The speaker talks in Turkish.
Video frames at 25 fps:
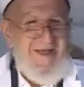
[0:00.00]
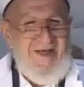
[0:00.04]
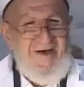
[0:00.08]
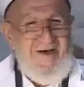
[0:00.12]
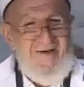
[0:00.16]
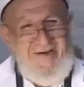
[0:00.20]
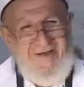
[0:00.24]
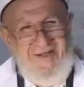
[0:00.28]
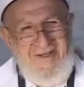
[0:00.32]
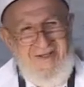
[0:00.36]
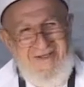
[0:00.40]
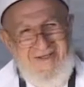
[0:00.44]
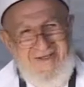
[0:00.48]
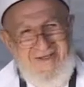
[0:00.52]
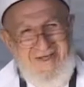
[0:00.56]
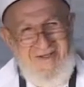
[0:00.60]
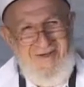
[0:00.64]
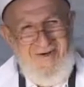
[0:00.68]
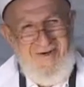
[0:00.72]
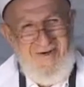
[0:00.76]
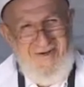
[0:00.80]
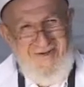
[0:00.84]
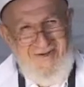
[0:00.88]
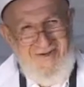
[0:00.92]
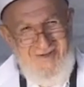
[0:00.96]
Evet
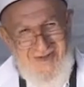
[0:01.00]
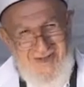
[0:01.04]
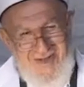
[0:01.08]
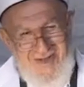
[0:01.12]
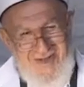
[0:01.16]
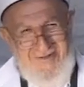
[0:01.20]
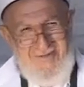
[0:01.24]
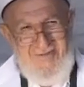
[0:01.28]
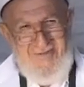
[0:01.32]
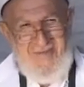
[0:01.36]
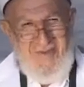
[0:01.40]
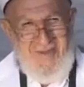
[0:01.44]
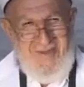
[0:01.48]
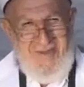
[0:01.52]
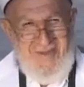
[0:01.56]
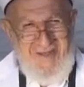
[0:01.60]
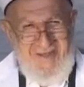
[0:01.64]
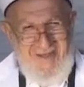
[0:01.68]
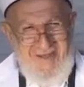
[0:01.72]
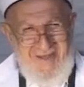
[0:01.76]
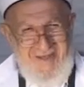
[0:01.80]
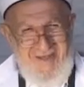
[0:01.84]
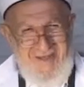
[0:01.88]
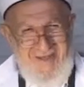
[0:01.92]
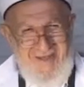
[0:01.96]
insanoğlu da
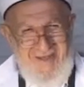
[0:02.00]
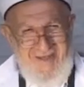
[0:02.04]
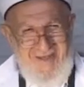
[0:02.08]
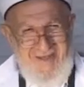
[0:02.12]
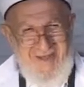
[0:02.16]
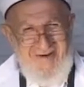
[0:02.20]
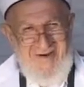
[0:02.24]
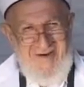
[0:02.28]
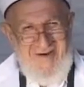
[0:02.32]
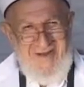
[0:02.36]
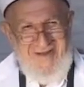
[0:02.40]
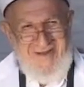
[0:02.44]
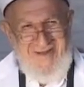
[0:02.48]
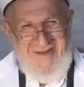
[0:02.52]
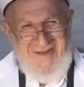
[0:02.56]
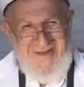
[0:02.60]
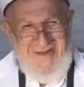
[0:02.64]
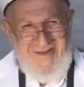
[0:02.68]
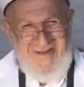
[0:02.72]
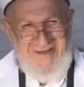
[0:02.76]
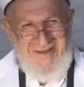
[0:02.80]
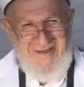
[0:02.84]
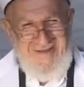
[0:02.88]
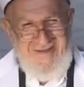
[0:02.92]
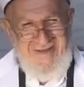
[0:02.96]
evet
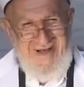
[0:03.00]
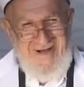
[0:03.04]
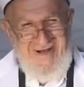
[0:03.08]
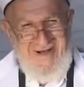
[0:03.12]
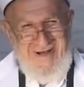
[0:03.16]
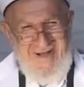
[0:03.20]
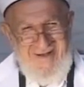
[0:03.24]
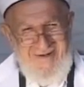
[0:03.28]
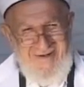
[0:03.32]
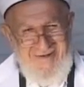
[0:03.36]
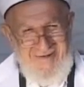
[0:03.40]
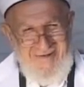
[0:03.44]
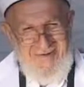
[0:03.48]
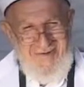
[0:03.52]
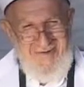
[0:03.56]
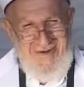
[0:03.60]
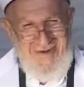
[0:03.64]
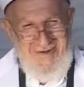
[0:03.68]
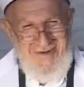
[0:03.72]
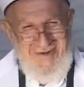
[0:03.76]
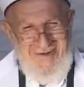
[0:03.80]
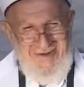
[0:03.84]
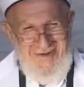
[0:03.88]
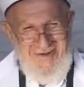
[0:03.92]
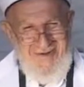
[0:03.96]
sakal
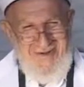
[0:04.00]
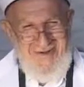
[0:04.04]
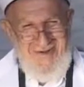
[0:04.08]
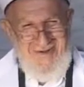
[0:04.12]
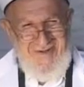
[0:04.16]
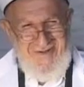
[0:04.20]
goveriyorsun,